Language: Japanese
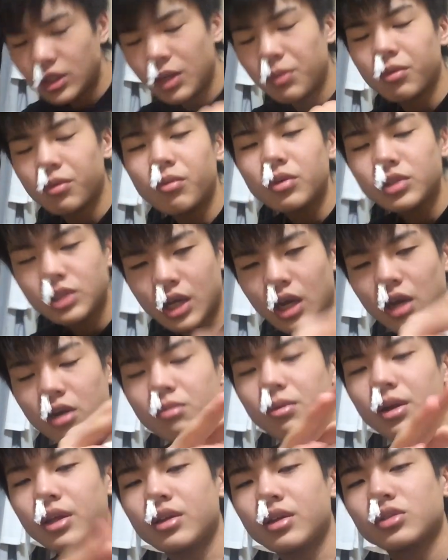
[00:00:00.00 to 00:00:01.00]
でももし買
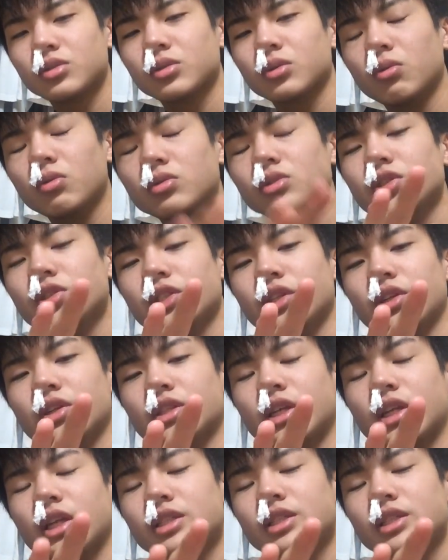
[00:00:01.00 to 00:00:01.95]
う前にはちょっとご注意してください。